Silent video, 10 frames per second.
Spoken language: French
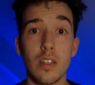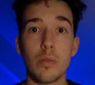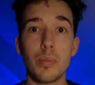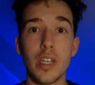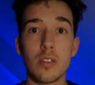
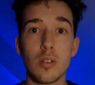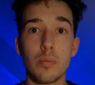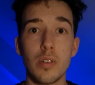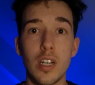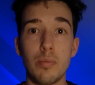comme par
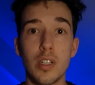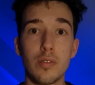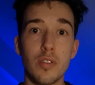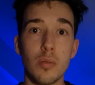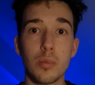exemple la
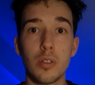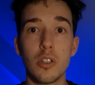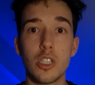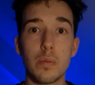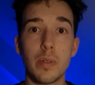plateforme de
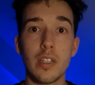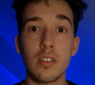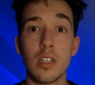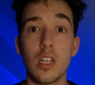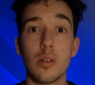Launchpad,